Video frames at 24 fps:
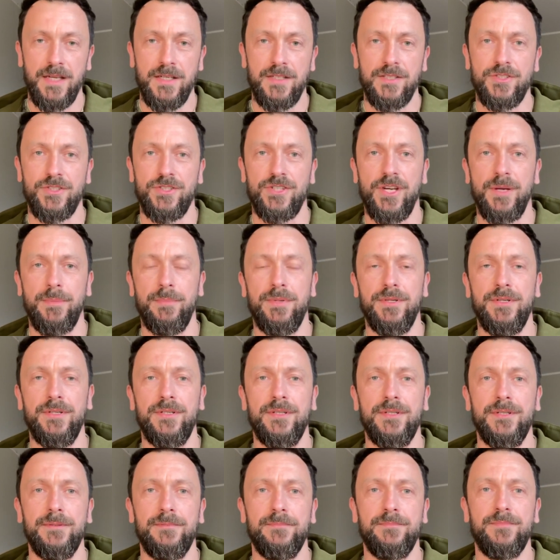
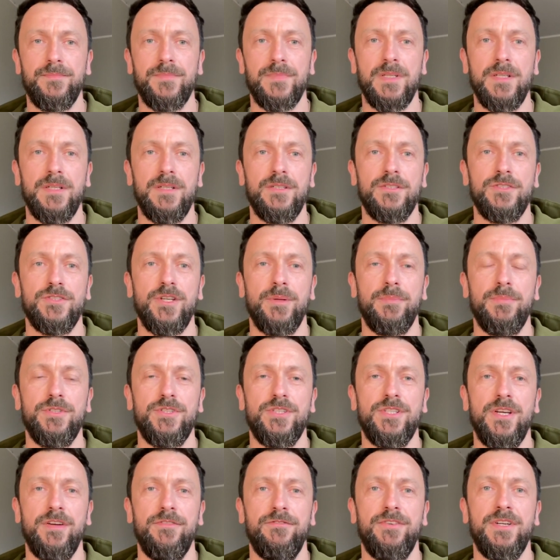żeby, żeby
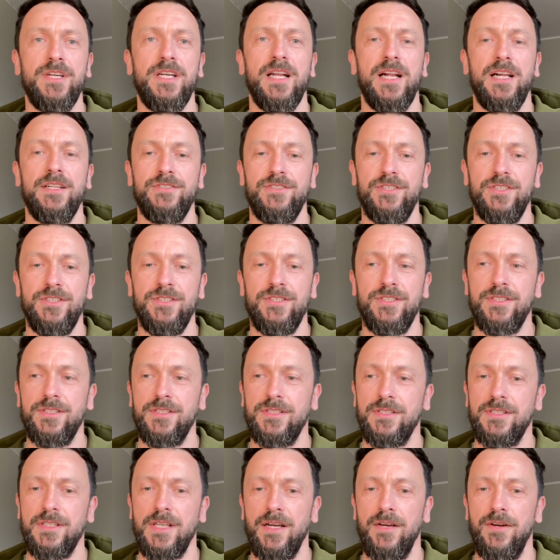się wykręcić
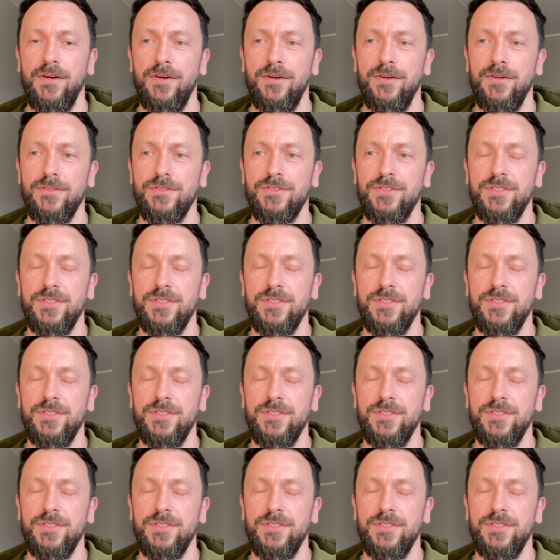z tego,